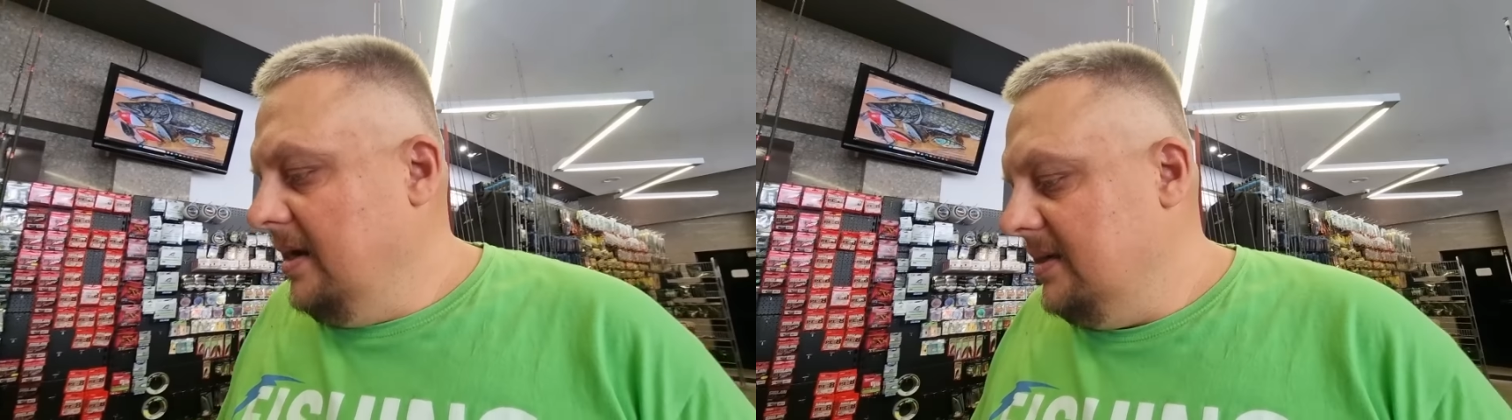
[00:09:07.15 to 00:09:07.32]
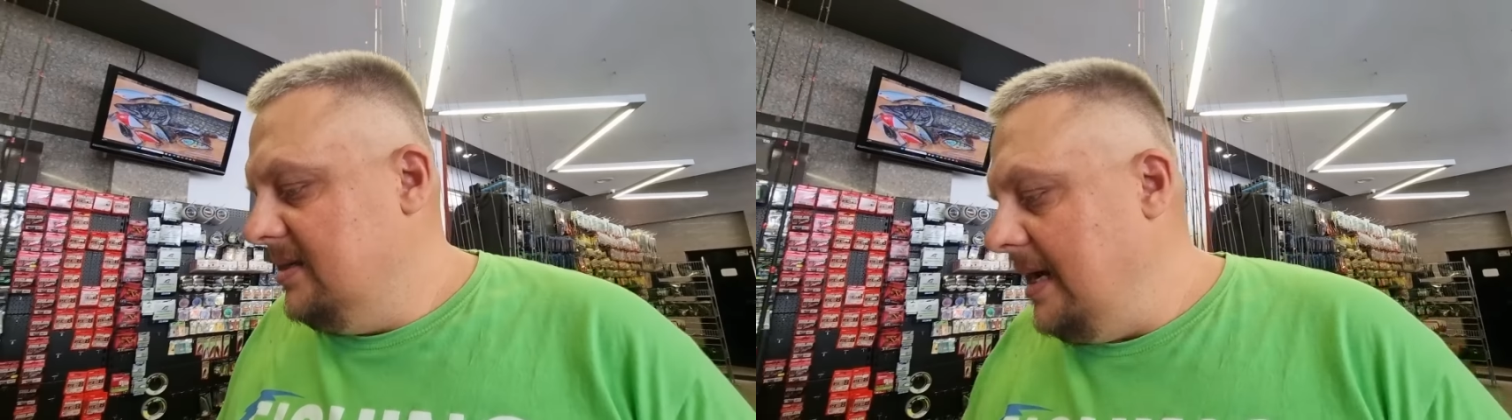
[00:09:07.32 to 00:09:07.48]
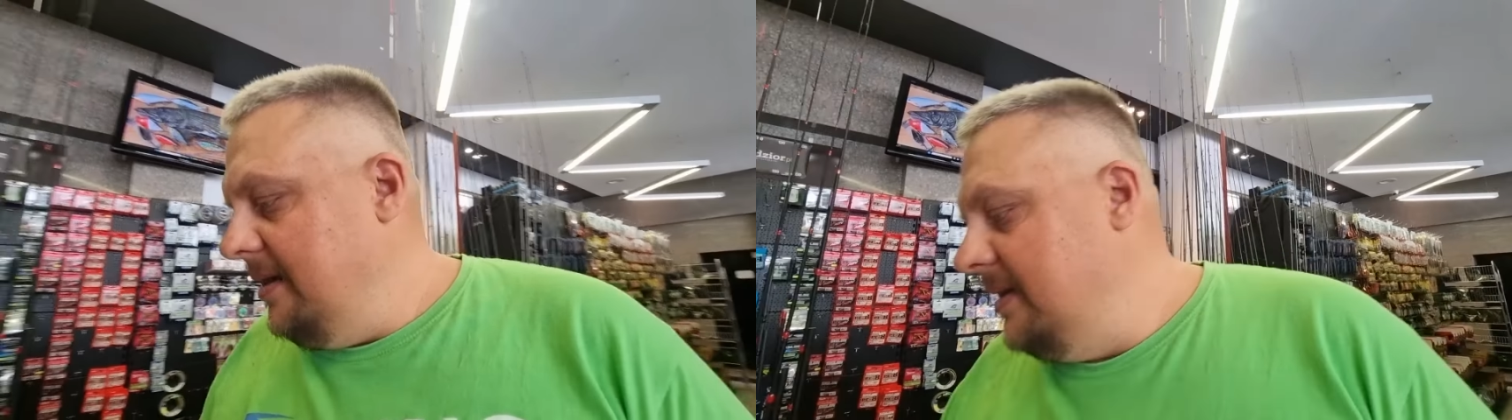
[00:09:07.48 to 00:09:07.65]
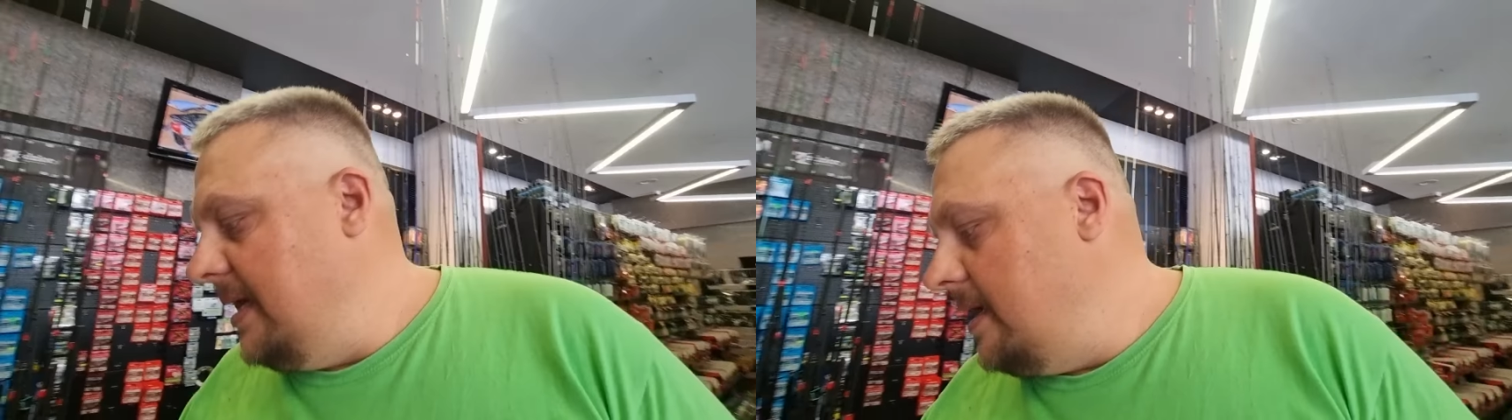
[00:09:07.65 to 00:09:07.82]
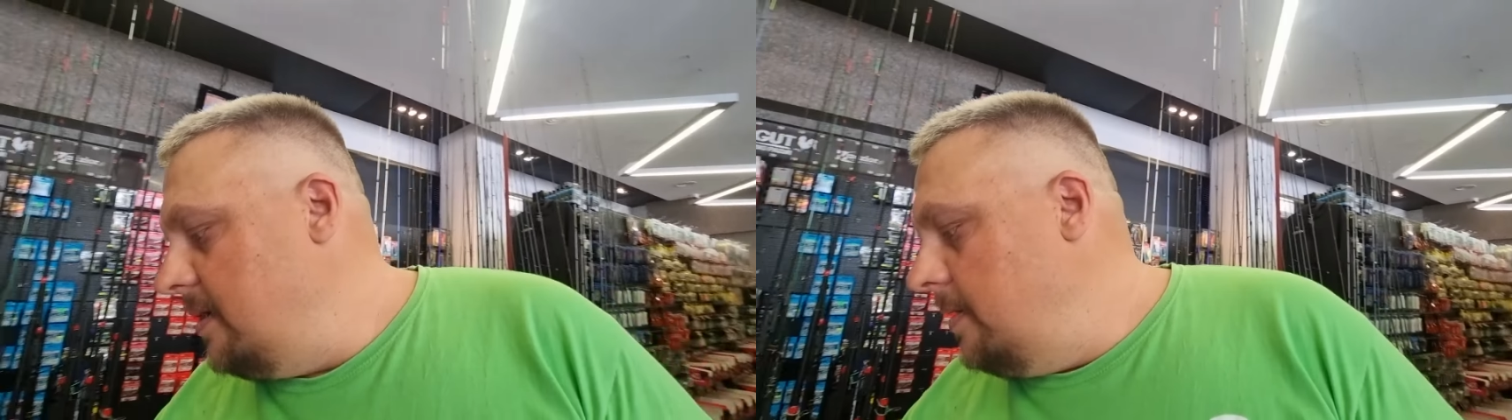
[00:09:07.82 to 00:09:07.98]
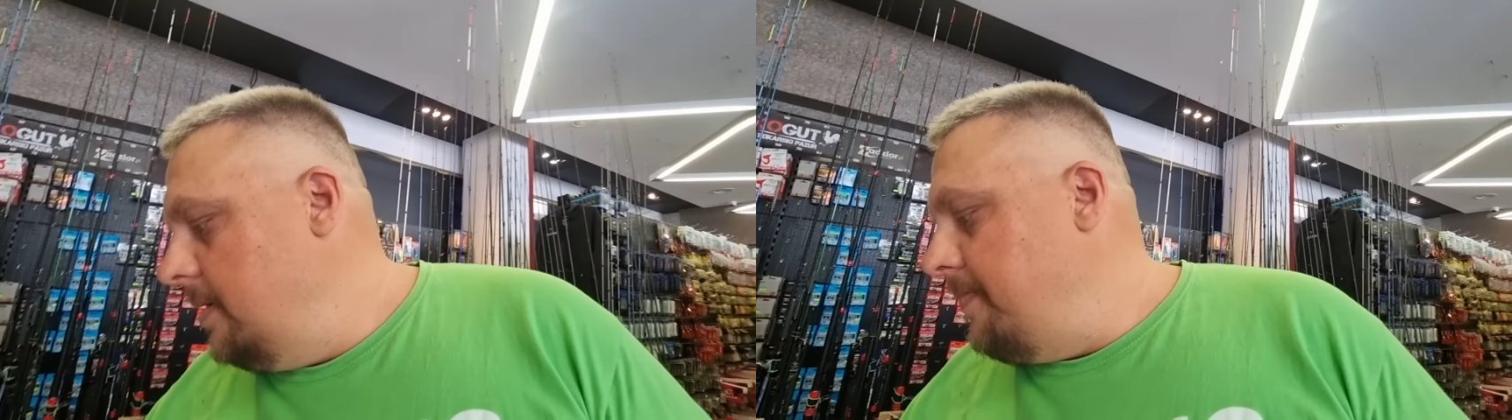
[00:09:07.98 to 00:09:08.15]

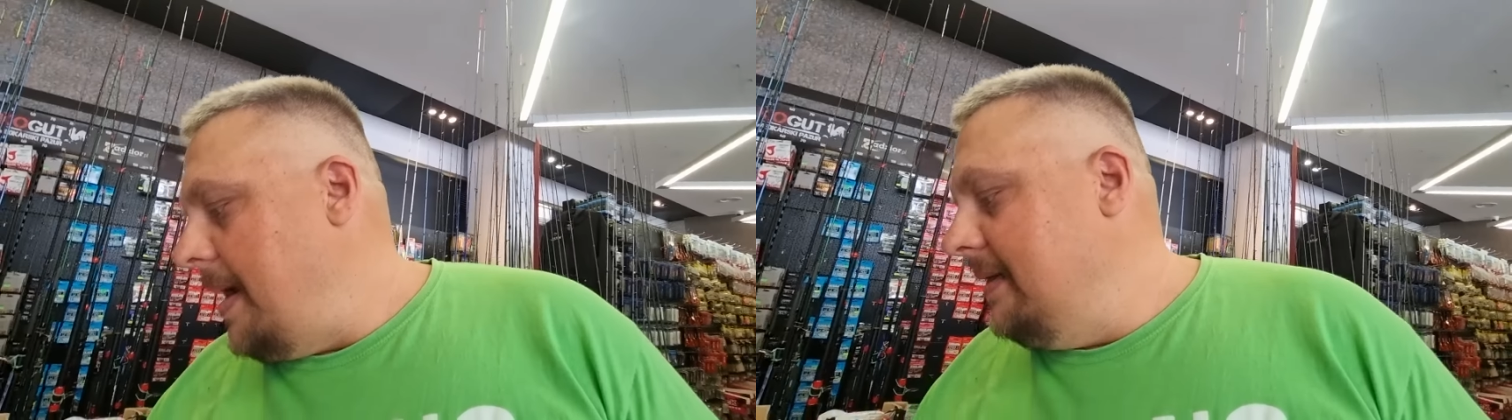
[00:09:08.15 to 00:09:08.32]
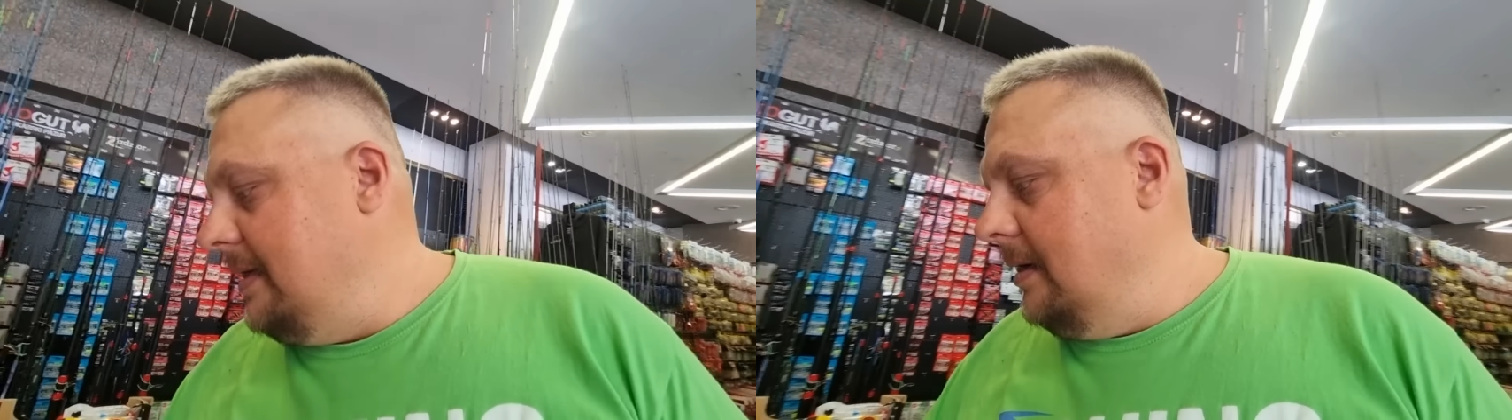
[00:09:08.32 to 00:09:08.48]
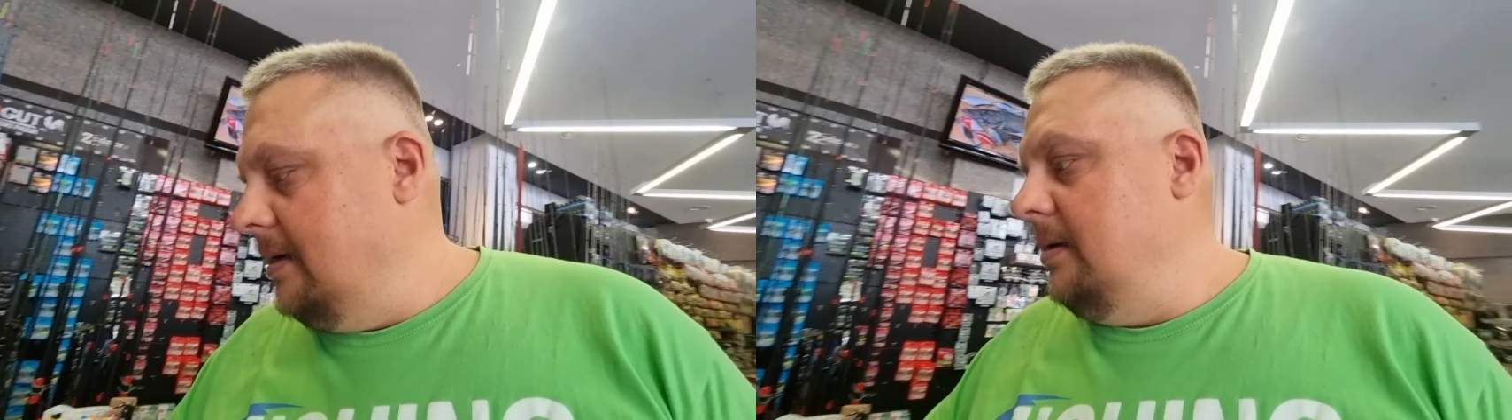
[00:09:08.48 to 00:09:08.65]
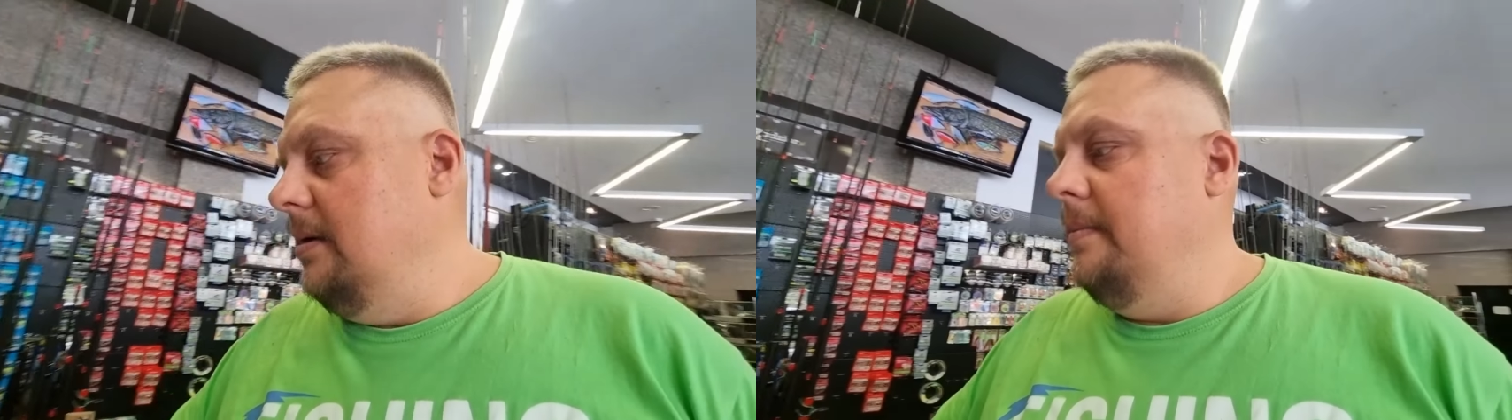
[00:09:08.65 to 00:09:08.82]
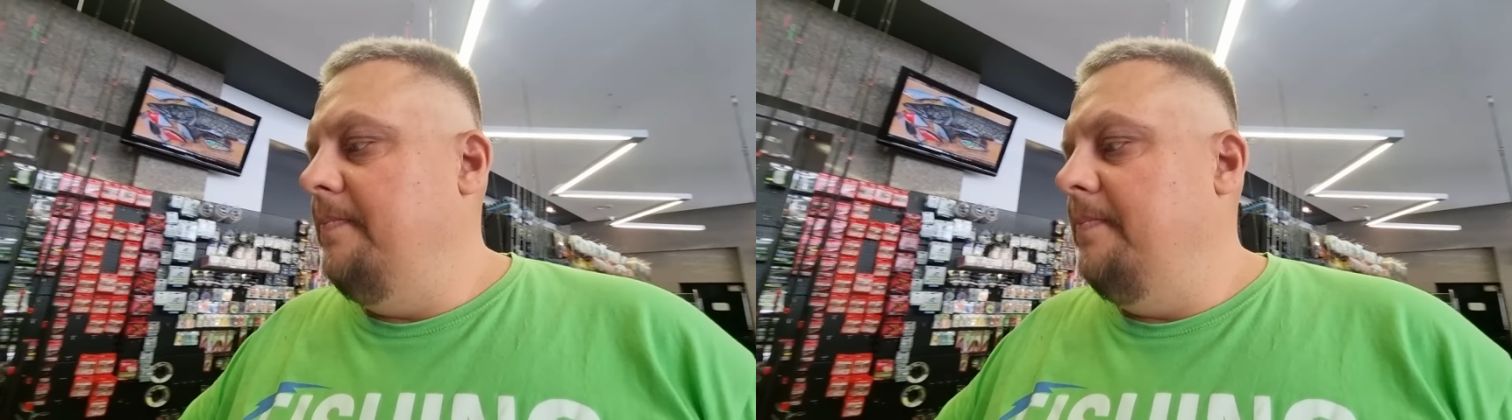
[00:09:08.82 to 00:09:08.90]
Zander Paddle,